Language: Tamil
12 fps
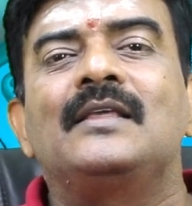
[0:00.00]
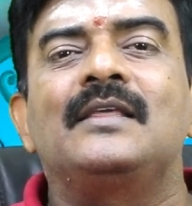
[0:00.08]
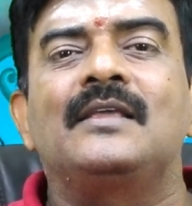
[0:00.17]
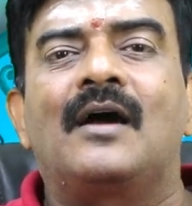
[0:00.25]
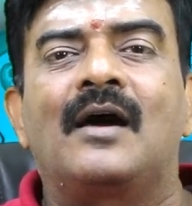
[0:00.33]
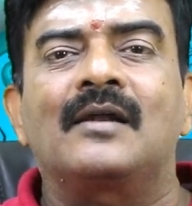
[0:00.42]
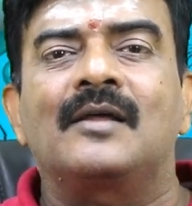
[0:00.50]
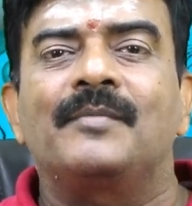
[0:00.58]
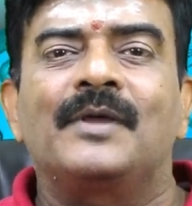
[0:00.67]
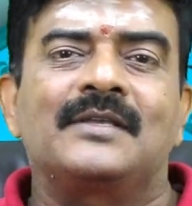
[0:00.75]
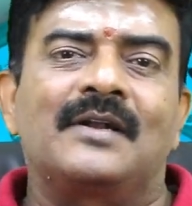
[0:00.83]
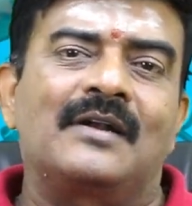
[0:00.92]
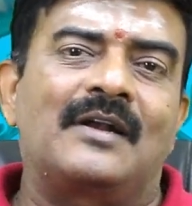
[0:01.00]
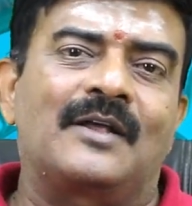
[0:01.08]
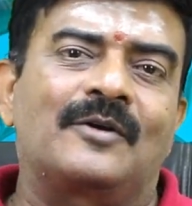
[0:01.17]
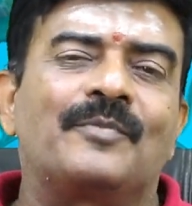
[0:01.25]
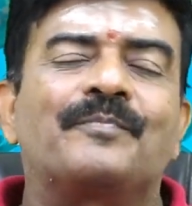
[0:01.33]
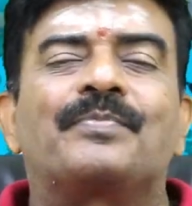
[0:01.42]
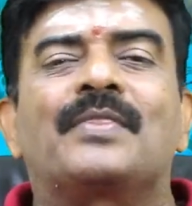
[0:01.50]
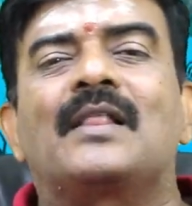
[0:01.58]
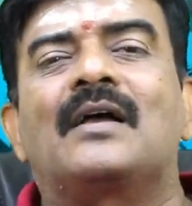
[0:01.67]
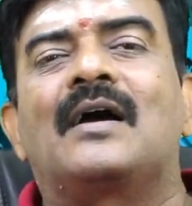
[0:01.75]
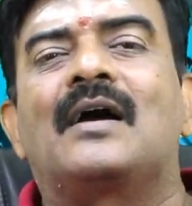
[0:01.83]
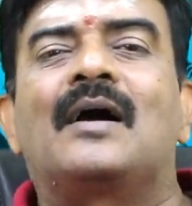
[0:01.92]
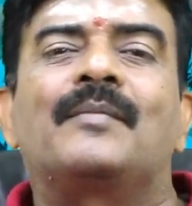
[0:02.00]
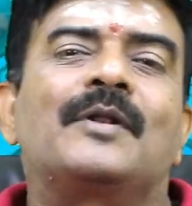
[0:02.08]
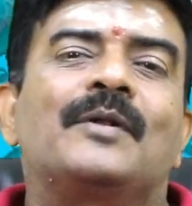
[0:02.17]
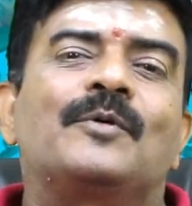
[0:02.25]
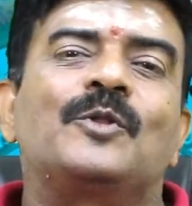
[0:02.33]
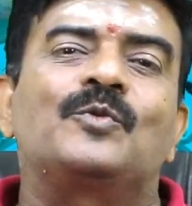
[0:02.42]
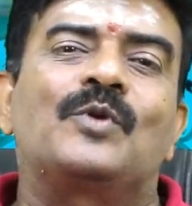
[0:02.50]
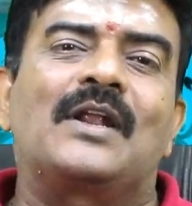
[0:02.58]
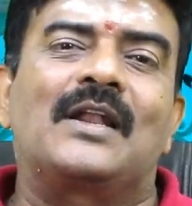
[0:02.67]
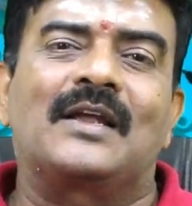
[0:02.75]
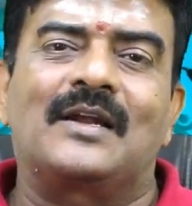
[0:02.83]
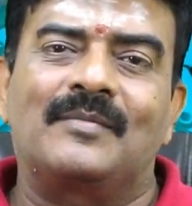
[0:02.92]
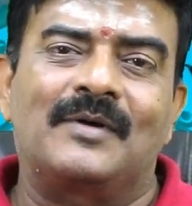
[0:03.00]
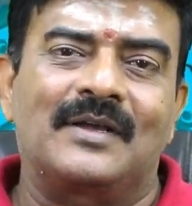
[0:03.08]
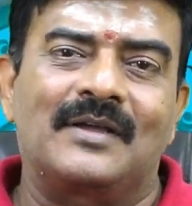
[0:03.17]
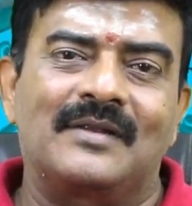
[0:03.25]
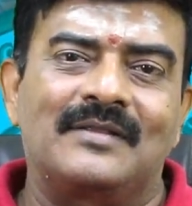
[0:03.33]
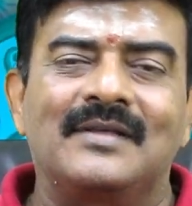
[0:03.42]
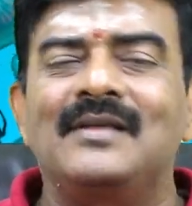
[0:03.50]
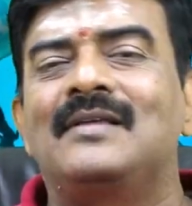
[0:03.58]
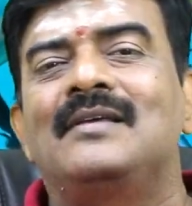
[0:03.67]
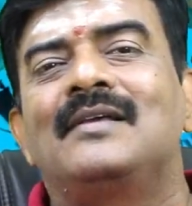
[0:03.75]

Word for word: இது யாருக்கு மேஜராக நடக்கும் அப்படின்னும்போது துலா லக்னமாக இருந்து